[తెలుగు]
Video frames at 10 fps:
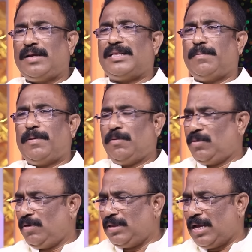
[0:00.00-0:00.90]
గత
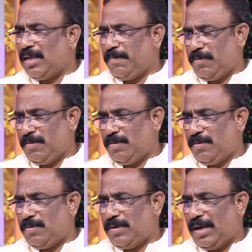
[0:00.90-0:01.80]
ప్రభుత్వంలో దాదాపు
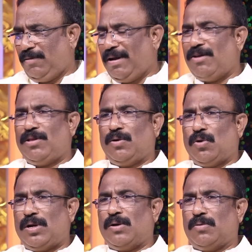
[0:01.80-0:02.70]
నాలుగు ఐదు వందల
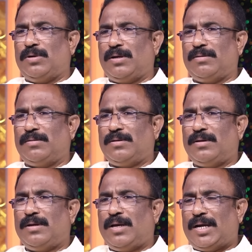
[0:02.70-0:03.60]
కోట్లు అనుకుంటాను
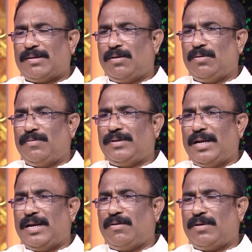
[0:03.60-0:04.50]
అసలు
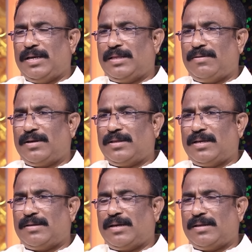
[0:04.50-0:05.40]
విడుదలైనా కూడా ఇంతవరకు
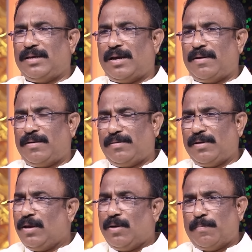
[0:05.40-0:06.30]
అసలు అది
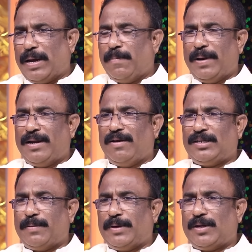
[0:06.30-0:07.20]
పైప్ లైన్లు
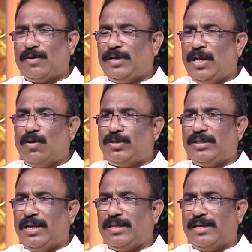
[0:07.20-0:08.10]
వేసామంటారు నీళ్ళు
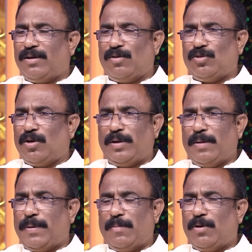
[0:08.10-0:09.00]
వచ్చింది లేదు ఏ రోజు
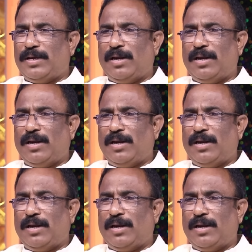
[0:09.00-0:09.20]
ఏ పైప్ లైన్